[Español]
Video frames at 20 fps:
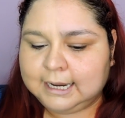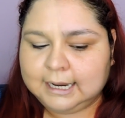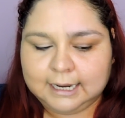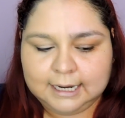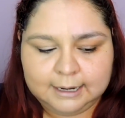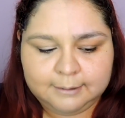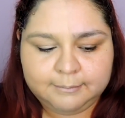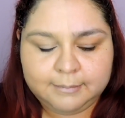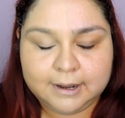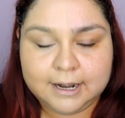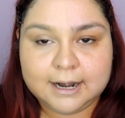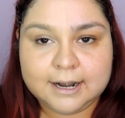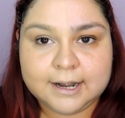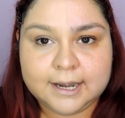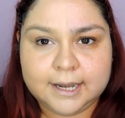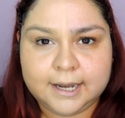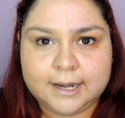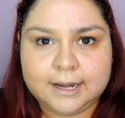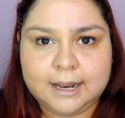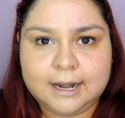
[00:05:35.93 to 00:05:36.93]
y para
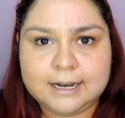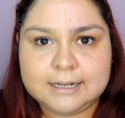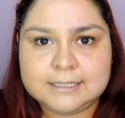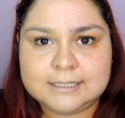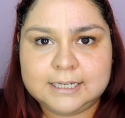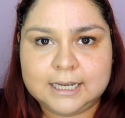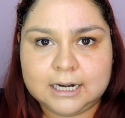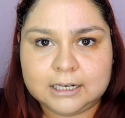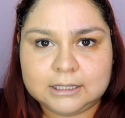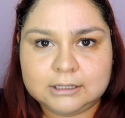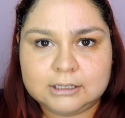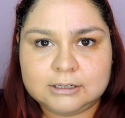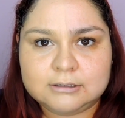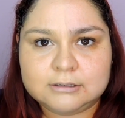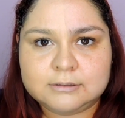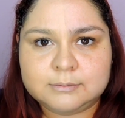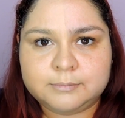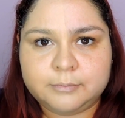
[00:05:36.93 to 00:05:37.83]
rellenar ciertos